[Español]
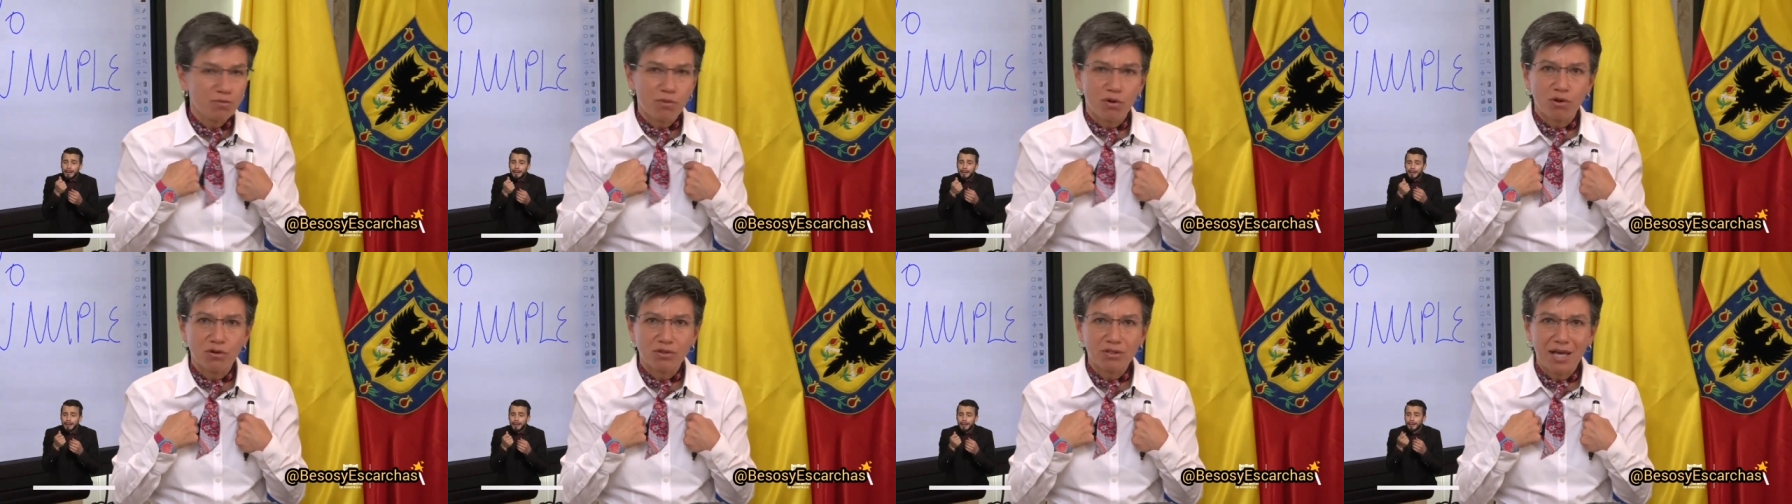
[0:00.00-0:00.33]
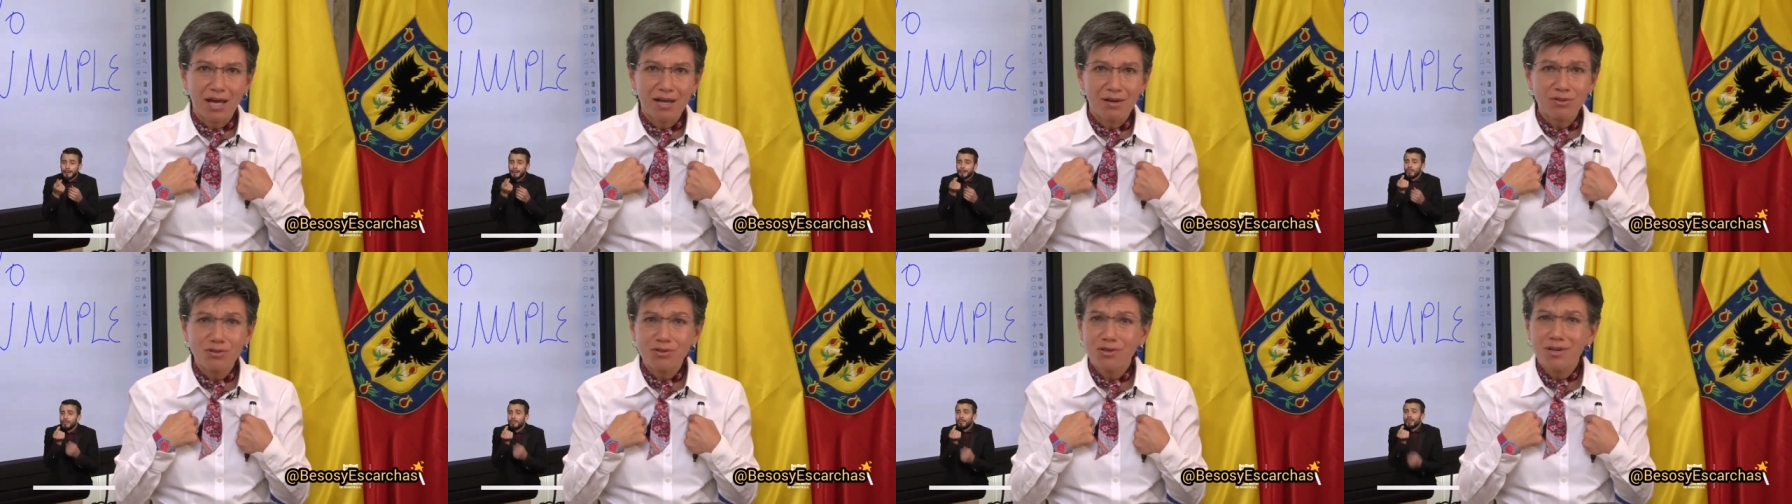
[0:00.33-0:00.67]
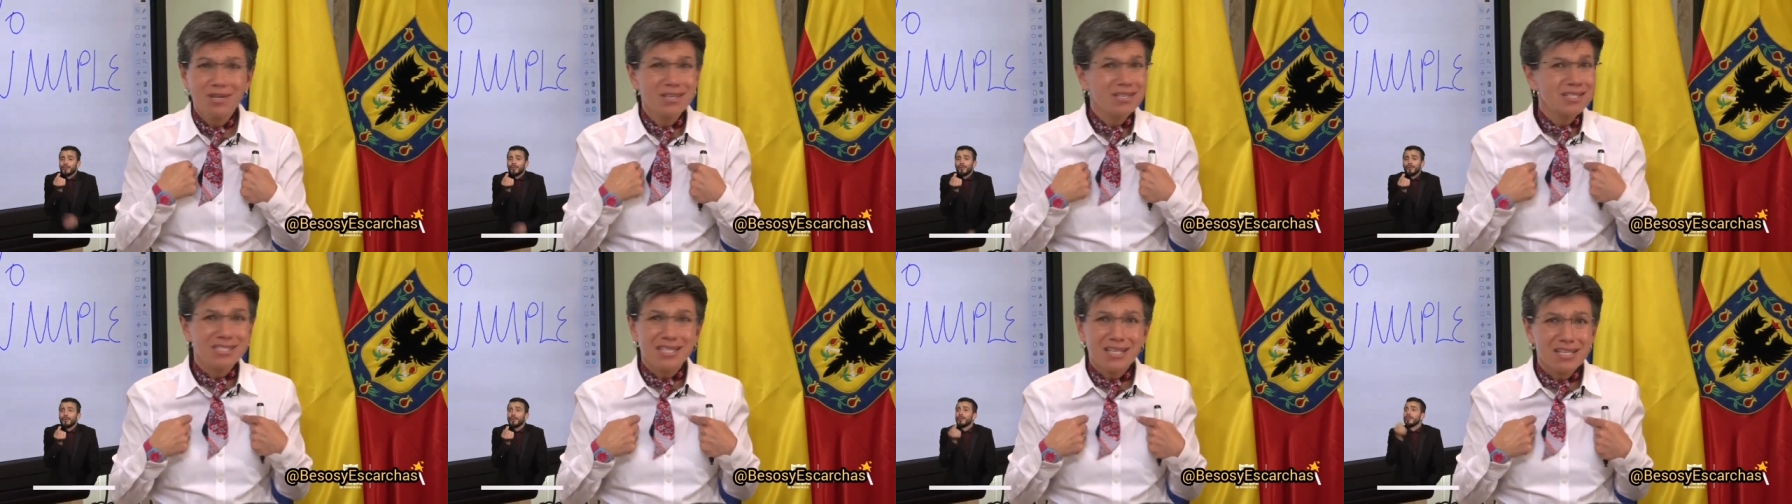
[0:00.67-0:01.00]
bogotanos
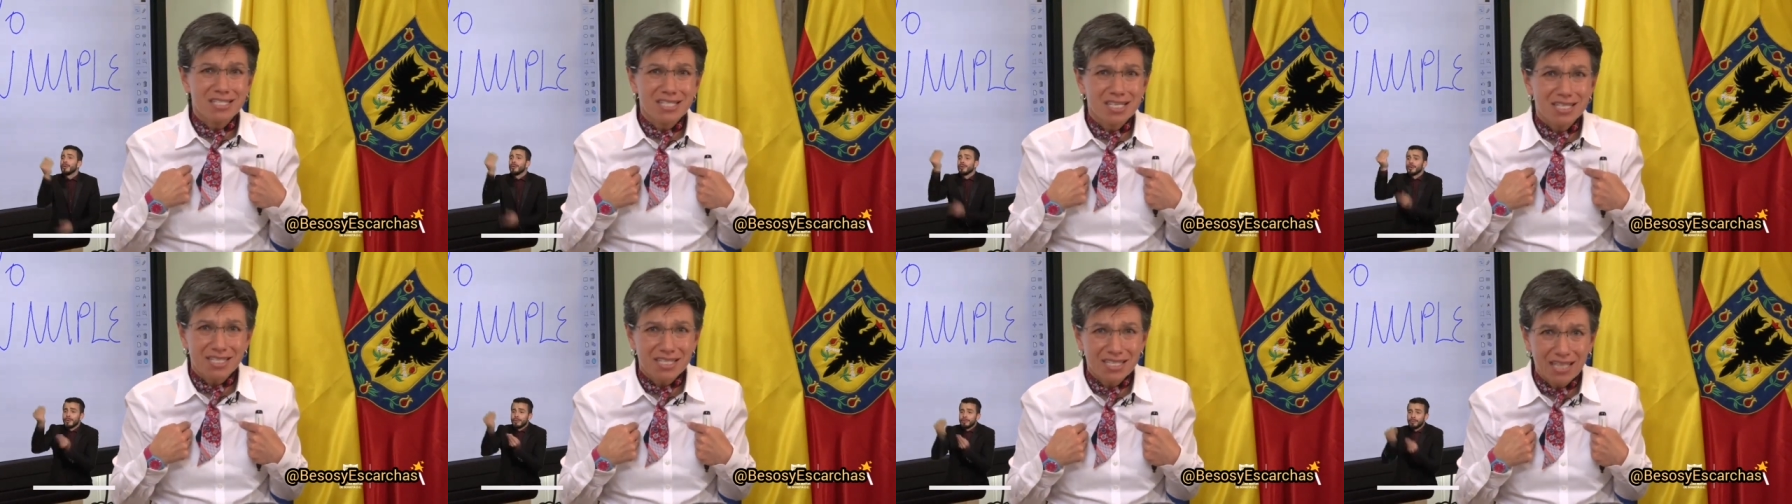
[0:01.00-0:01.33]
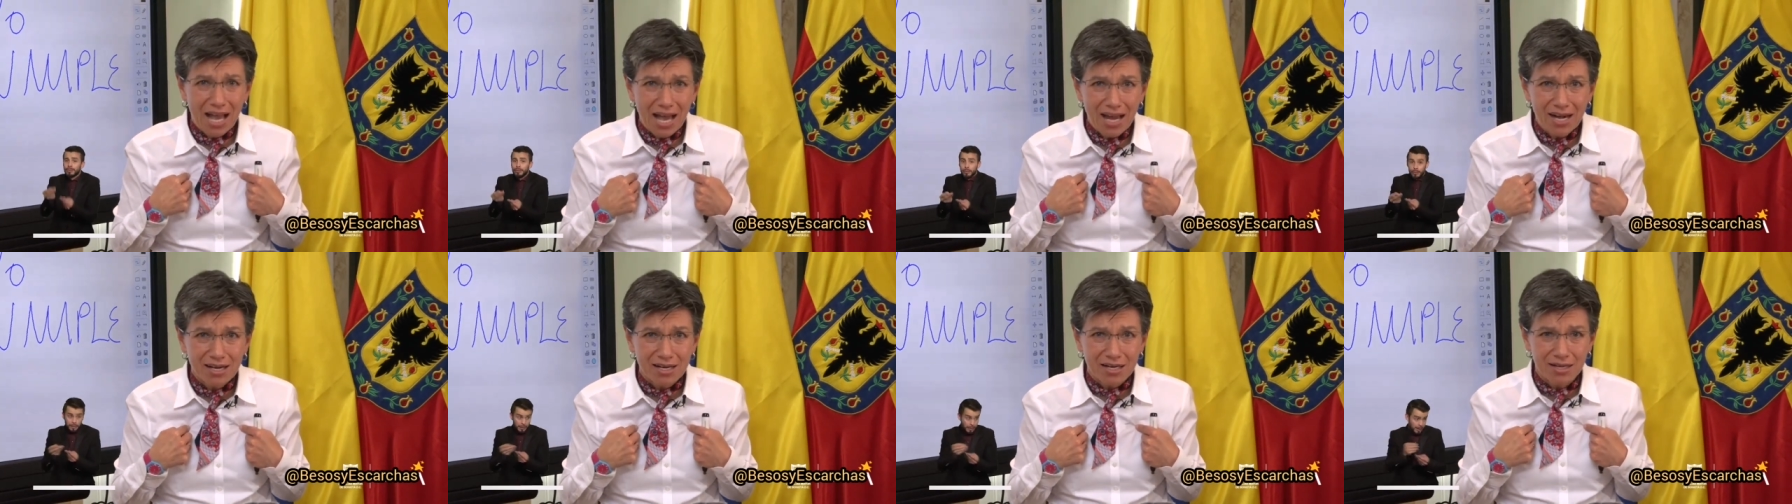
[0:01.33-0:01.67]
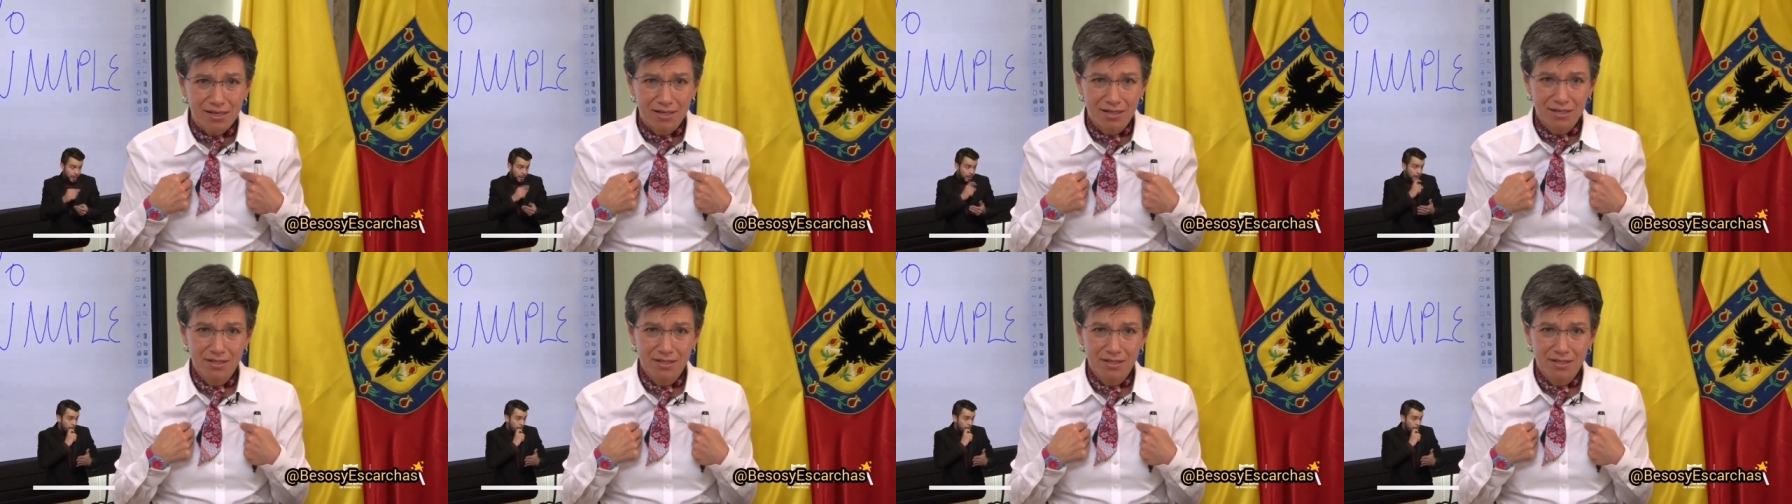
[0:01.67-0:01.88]
sin chistar.